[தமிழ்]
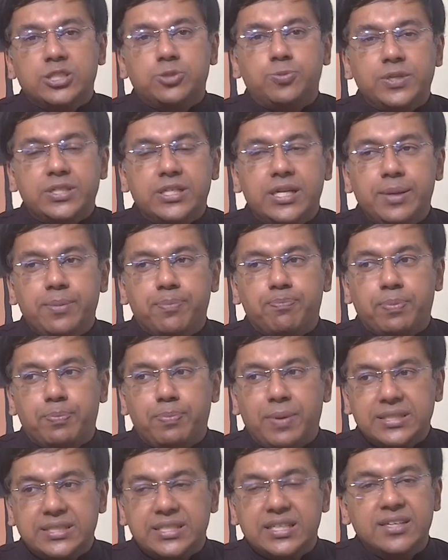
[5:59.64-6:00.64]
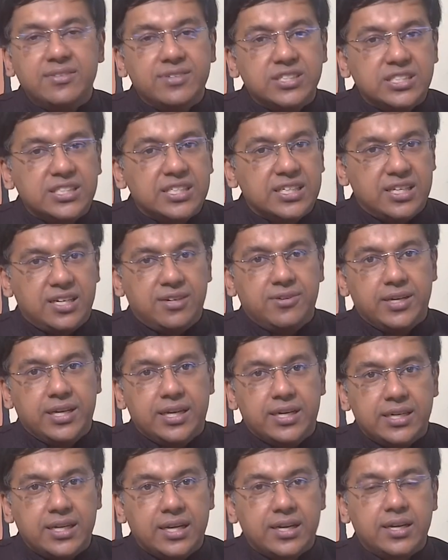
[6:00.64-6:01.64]
ஸ்பெஷலி பசங்க
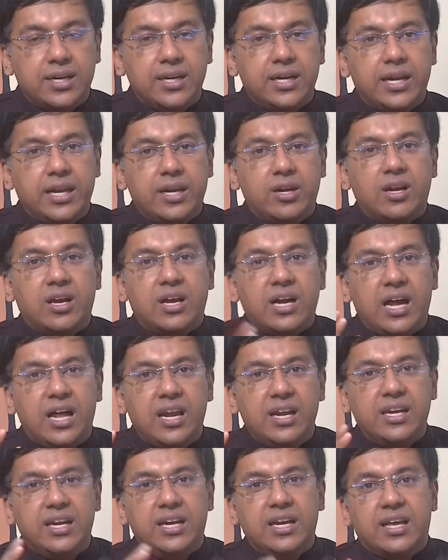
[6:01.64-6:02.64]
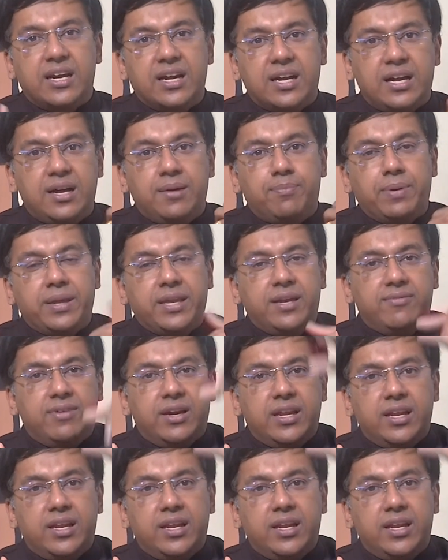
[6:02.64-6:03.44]
வச்சிருக்கிறவங்க டக்குன்னு என்னோட காலனியில் இருக்கான் பையன்